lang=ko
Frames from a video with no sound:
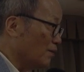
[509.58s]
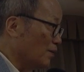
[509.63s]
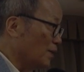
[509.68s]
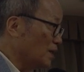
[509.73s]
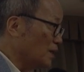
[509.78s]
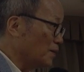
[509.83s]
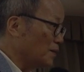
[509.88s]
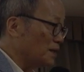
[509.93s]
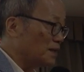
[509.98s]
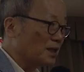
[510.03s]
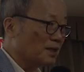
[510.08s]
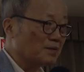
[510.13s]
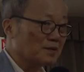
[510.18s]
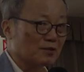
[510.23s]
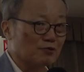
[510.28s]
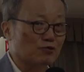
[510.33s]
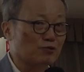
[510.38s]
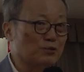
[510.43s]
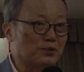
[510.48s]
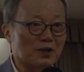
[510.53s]
왜냐면 이
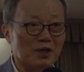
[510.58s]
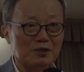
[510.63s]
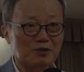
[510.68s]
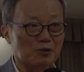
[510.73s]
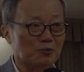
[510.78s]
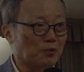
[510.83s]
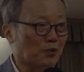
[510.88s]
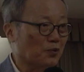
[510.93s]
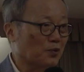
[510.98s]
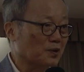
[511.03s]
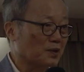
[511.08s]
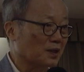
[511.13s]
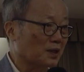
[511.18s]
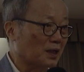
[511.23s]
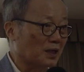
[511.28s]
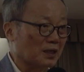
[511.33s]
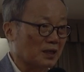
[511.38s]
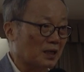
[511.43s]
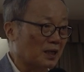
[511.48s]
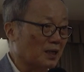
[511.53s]
사람들 구별할 줄
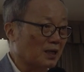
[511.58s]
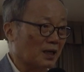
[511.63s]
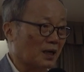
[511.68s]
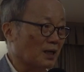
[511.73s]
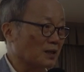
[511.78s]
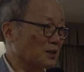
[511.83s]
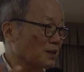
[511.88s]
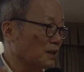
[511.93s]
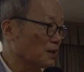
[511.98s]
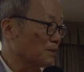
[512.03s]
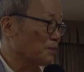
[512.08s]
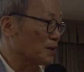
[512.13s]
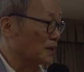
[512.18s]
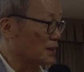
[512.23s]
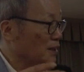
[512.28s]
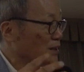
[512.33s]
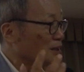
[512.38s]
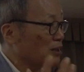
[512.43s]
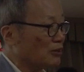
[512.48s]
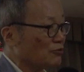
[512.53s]
모르니까 가짜를 막
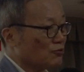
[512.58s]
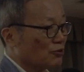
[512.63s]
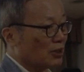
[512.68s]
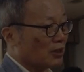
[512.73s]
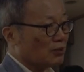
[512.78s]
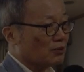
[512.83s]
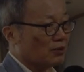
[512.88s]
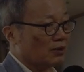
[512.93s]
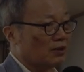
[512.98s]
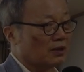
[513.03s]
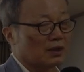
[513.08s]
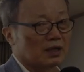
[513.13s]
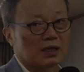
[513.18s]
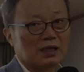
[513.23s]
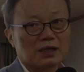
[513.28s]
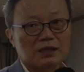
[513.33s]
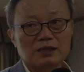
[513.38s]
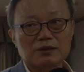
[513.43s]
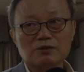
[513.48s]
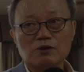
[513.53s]
진짜인 줄 알고.
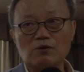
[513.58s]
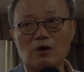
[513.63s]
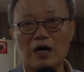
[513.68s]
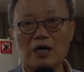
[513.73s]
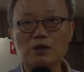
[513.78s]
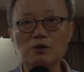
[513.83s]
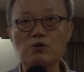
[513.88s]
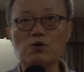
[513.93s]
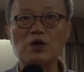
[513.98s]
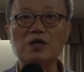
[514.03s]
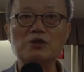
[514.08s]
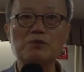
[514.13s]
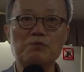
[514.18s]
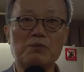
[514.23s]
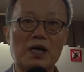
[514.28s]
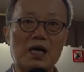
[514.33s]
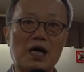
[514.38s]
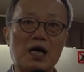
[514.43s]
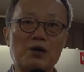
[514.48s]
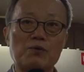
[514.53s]
그래서 광고에서
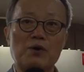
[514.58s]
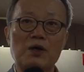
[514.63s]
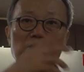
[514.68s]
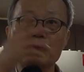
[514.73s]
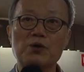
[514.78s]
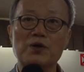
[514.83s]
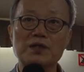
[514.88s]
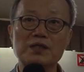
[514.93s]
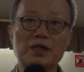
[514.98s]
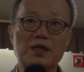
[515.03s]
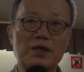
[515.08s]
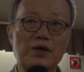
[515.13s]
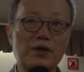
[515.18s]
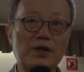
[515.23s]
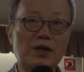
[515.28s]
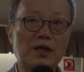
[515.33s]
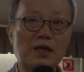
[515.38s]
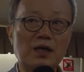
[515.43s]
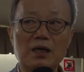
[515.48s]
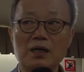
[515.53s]
막 활용하잖아요.